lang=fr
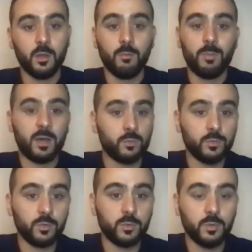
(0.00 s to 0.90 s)
Par
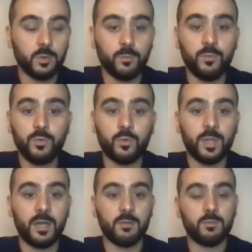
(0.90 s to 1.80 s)
contre, vu
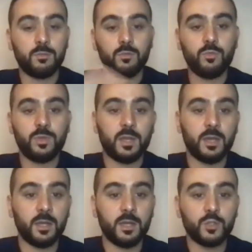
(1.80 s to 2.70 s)
qu'on a tout
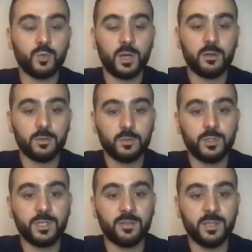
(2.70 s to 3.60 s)
un choix de
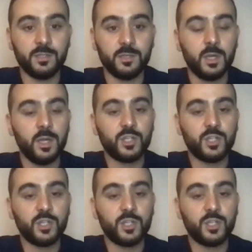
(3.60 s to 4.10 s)
services,